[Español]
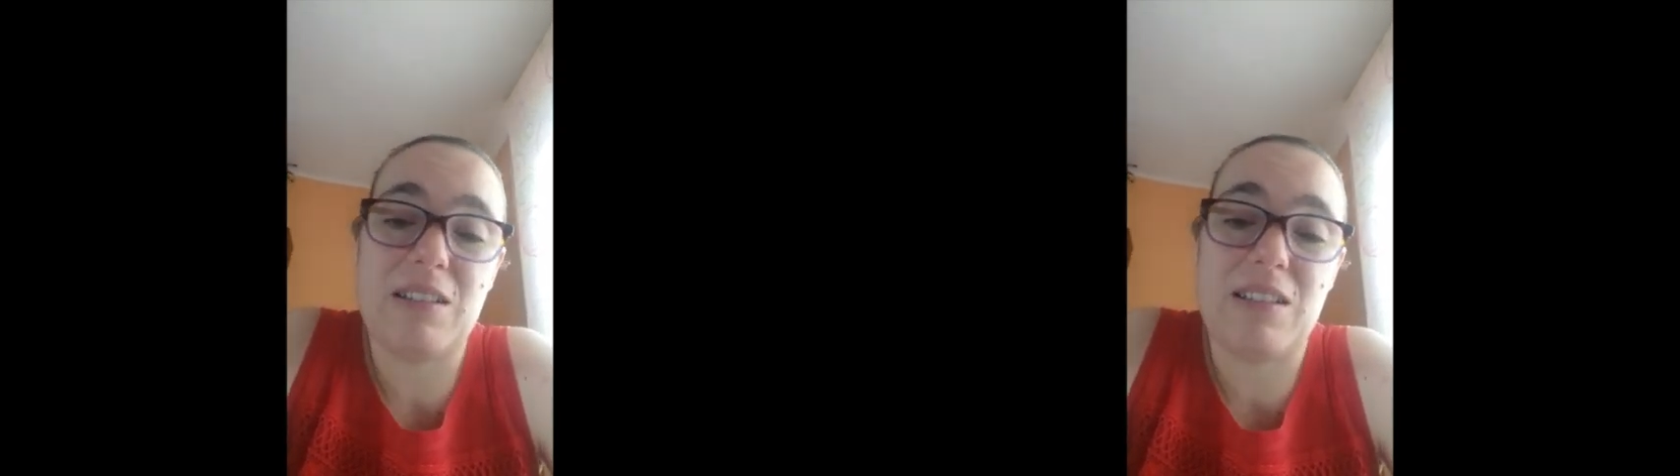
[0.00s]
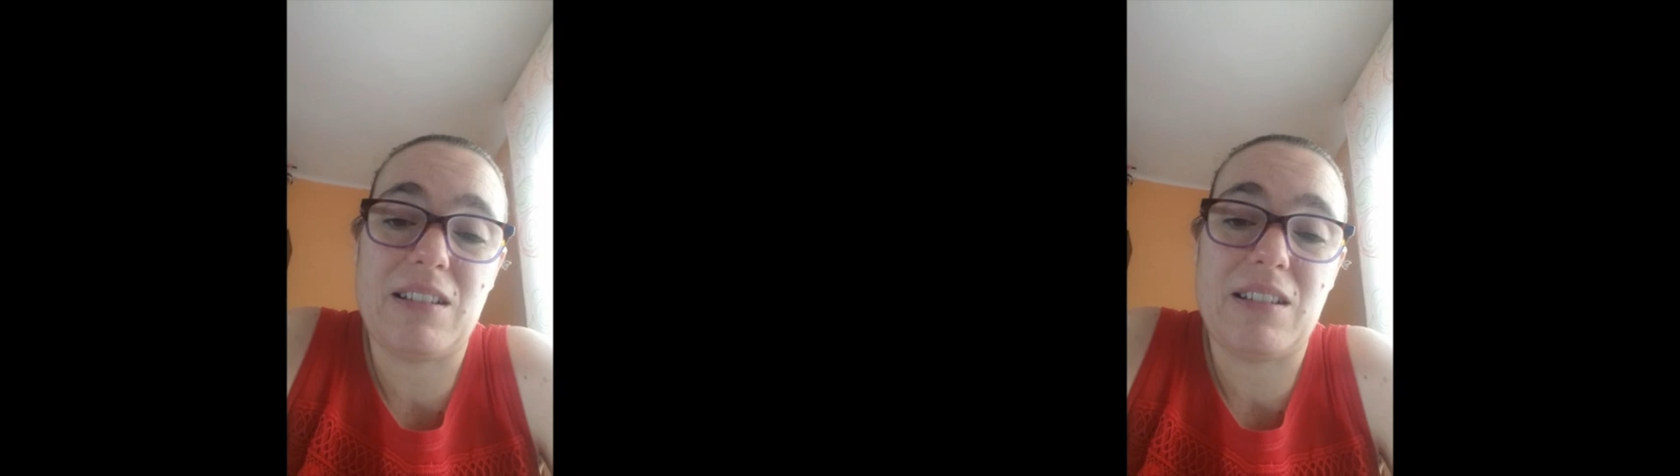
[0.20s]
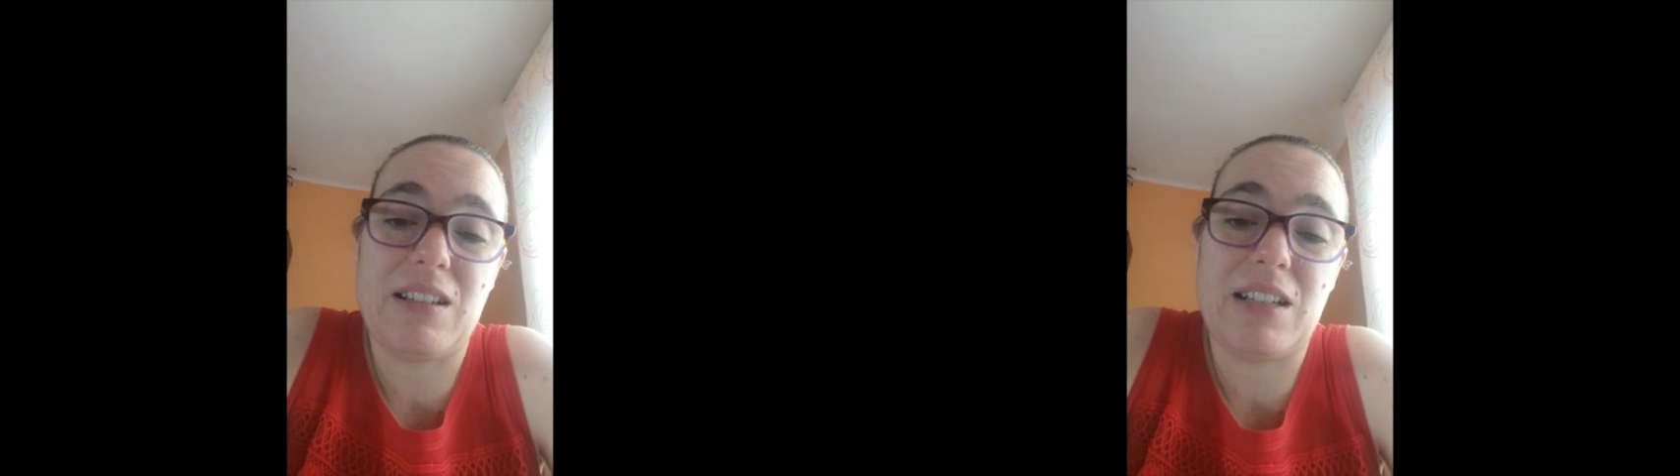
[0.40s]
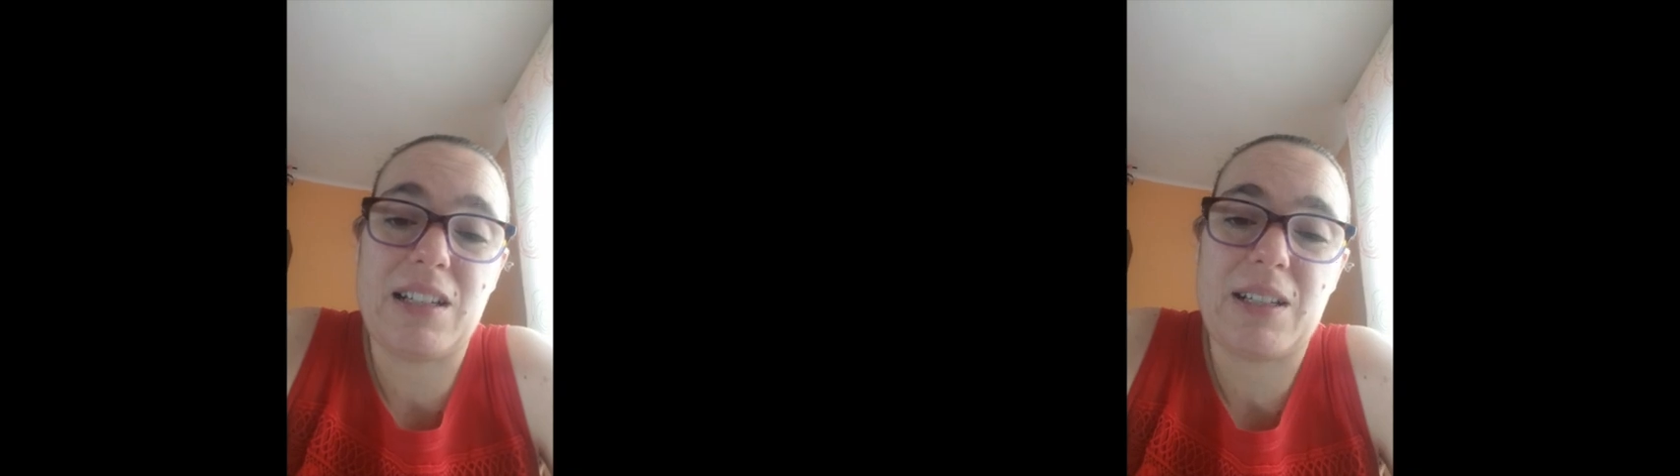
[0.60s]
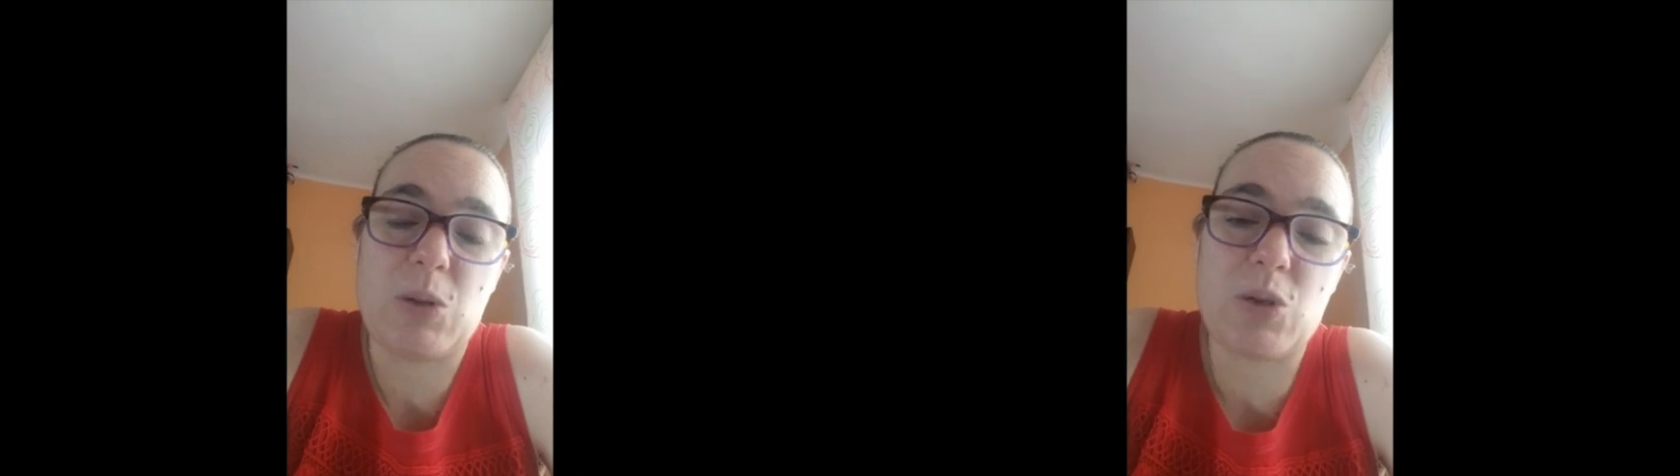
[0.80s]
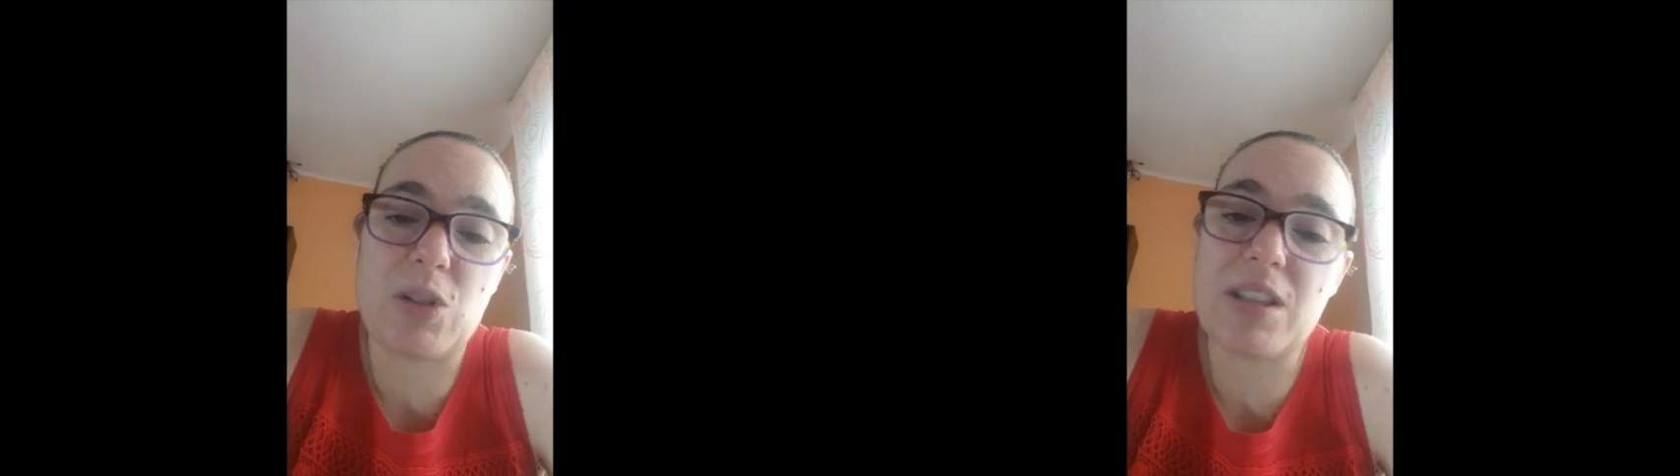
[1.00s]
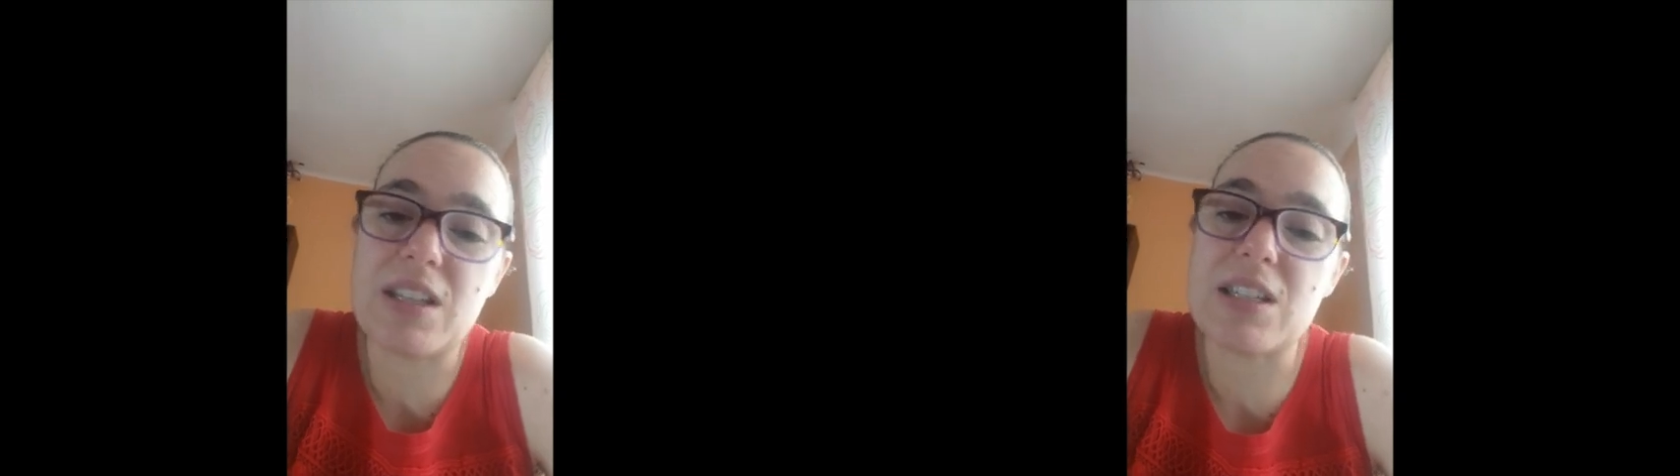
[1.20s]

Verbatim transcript: eh, en el que nos dicen